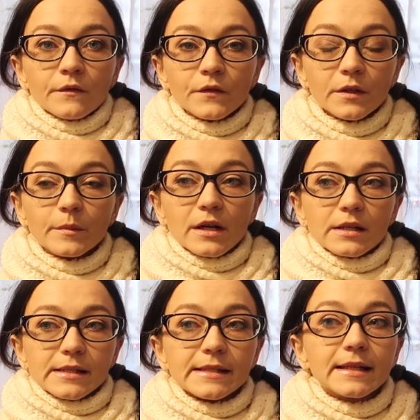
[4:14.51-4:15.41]

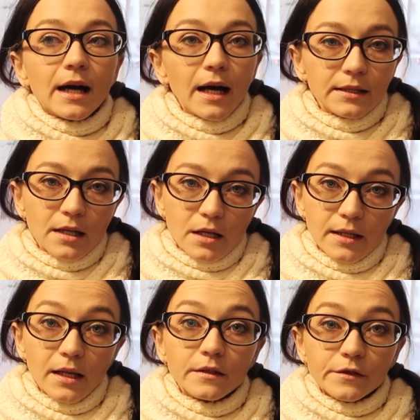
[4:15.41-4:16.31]
выбор секатора
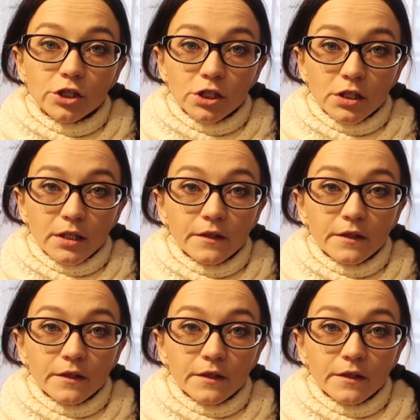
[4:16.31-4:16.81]
для левши.